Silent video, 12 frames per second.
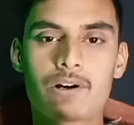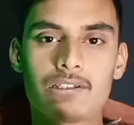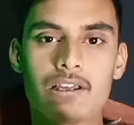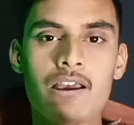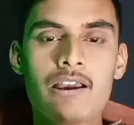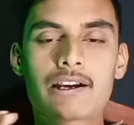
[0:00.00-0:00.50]
सेटिंग
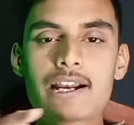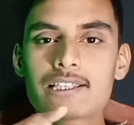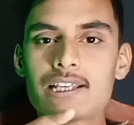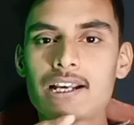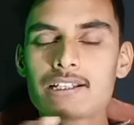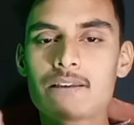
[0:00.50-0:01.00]
बंद
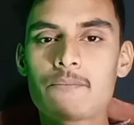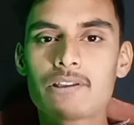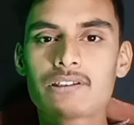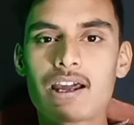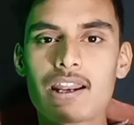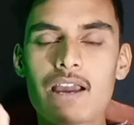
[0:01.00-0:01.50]
कैसे कैसे
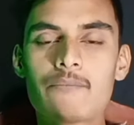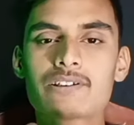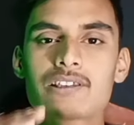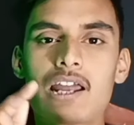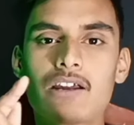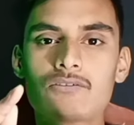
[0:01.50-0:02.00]
बंद करना है
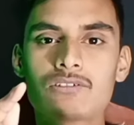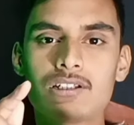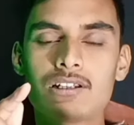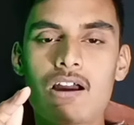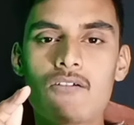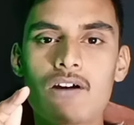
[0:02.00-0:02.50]
मैं सारा कुछ
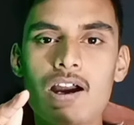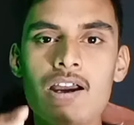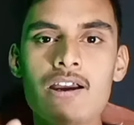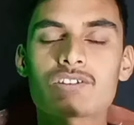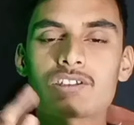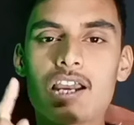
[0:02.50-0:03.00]
दिखलाऊंगा
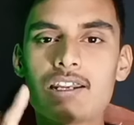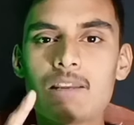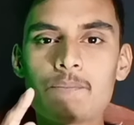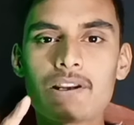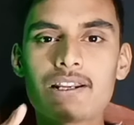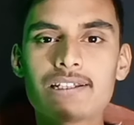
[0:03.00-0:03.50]

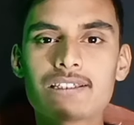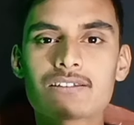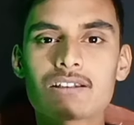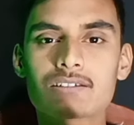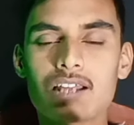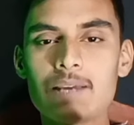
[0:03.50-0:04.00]
चैनल पर नहीं है
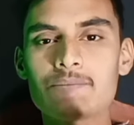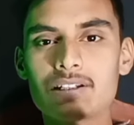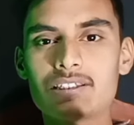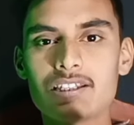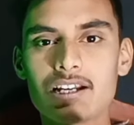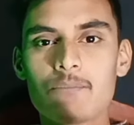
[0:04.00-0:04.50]
तो सब्सक्राइब
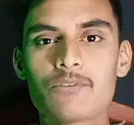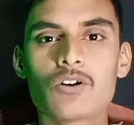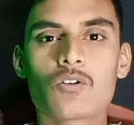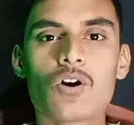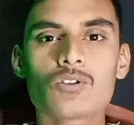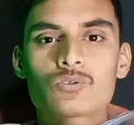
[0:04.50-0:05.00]
कर दीजिएगा
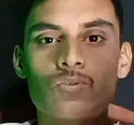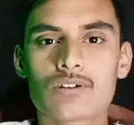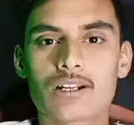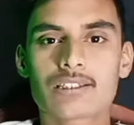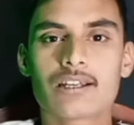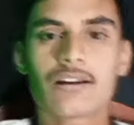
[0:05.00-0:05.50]
वीडियो को शुरू